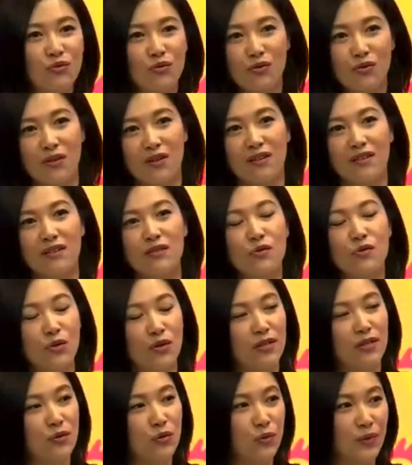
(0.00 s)
做
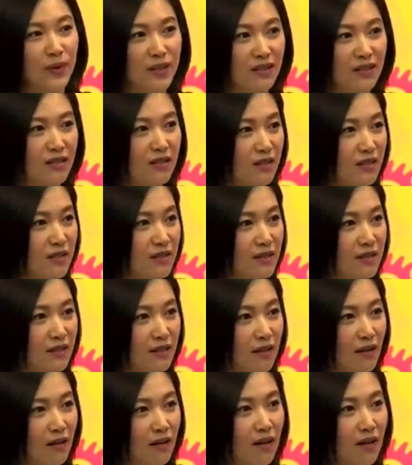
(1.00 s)
做剧本的设计
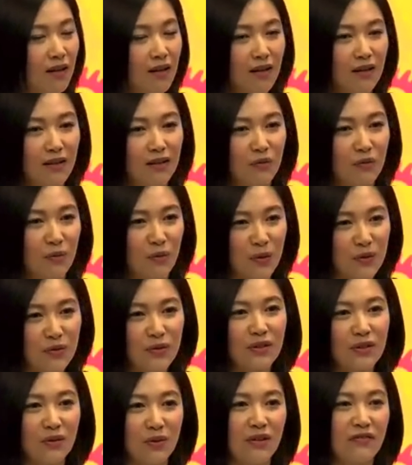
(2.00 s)
了，我
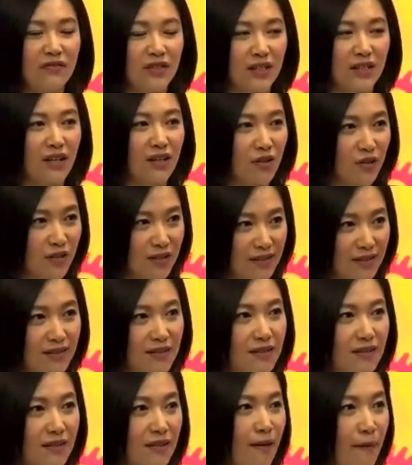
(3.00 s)
觉得会非常有意
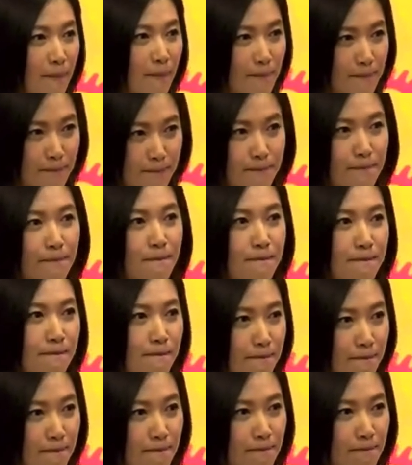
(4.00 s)
思。嗯。
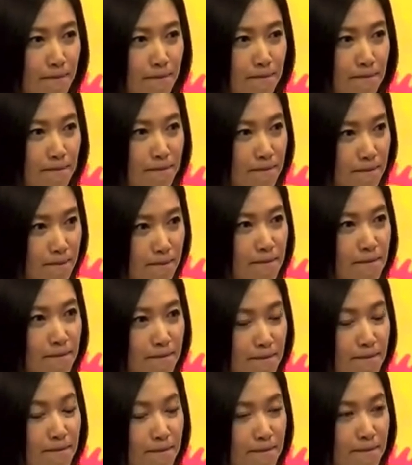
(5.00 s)
嗯，但是现在
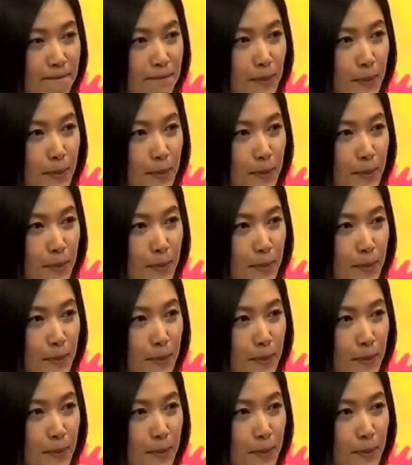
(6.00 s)
不能简